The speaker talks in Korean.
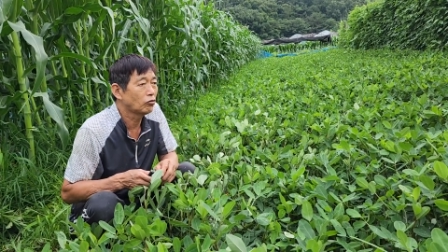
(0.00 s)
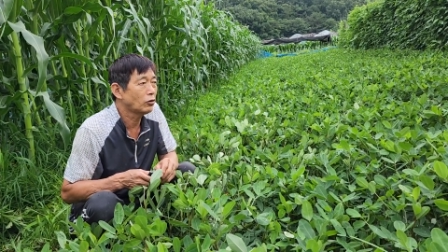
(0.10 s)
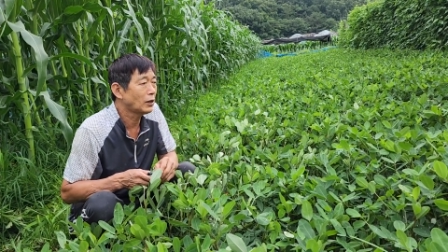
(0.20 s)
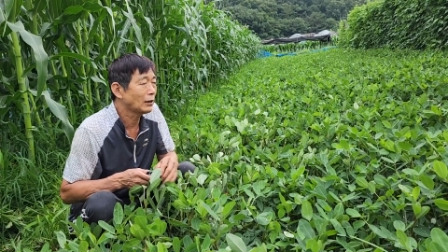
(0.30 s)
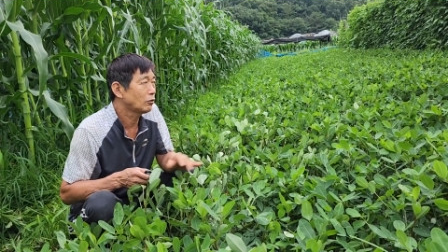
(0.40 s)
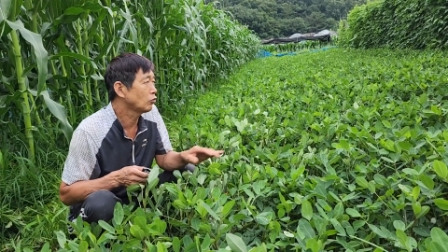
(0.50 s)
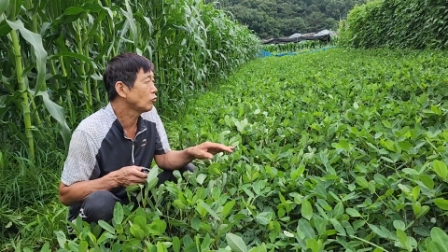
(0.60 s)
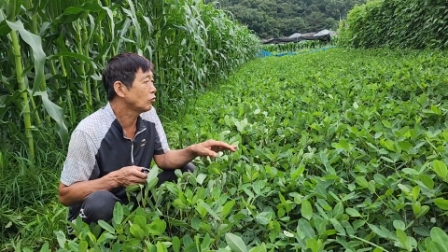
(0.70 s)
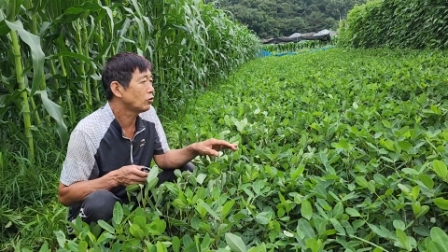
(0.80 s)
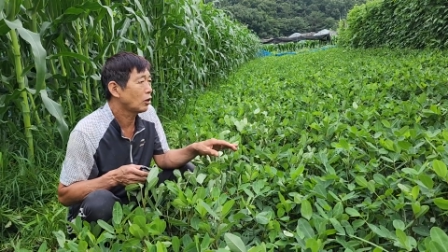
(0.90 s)
9월 아, 한
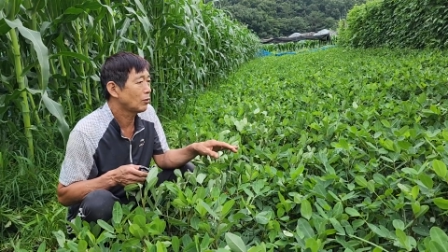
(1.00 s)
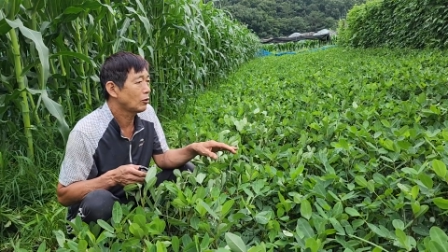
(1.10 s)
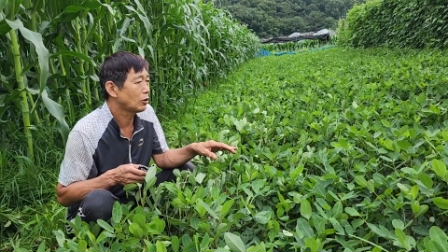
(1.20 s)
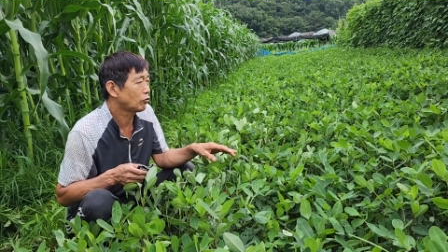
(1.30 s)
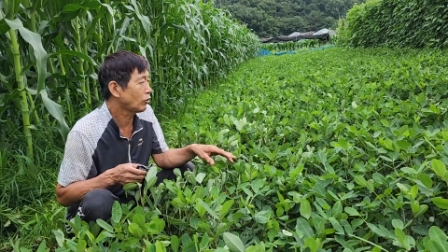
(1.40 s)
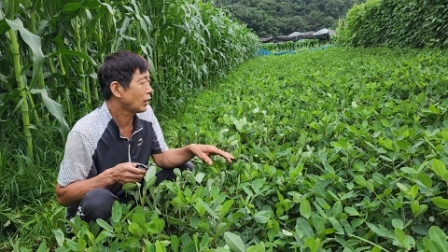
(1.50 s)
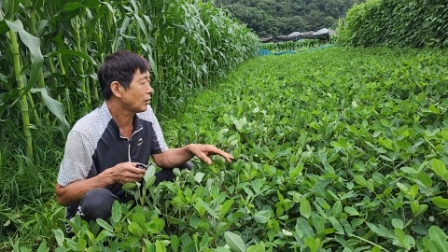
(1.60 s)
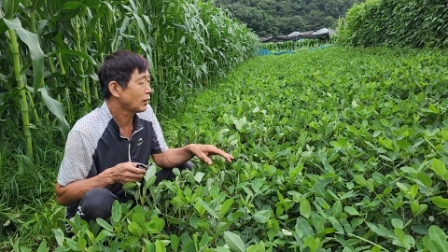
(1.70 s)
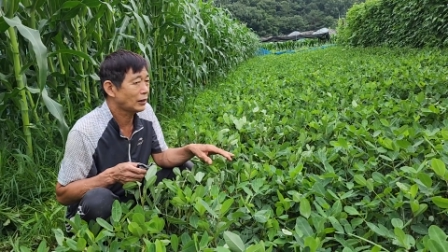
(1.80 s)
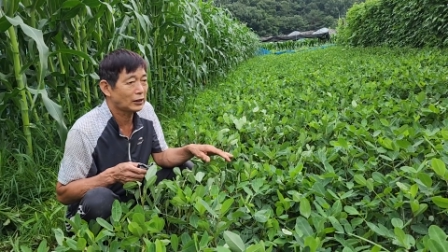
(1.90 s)
중순경이면 뭐 이제
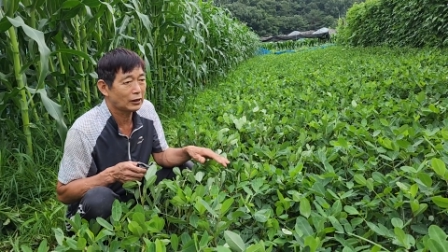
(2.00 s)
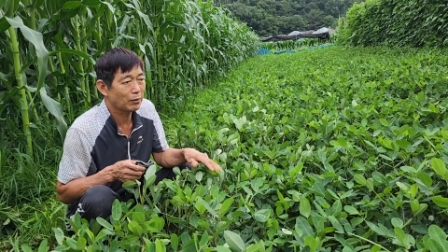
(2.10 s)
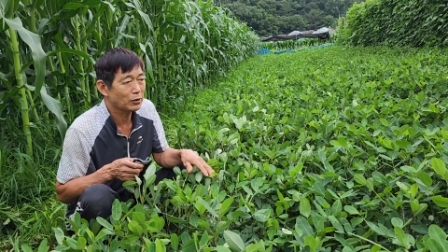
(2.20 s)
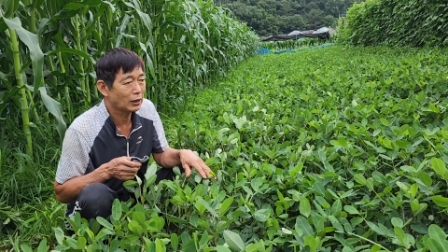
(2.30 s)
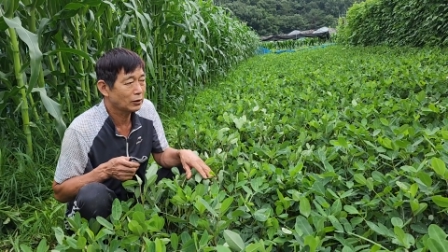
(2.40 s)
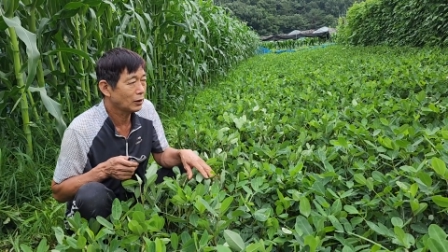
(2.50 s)
수확을 하시게 됩니다.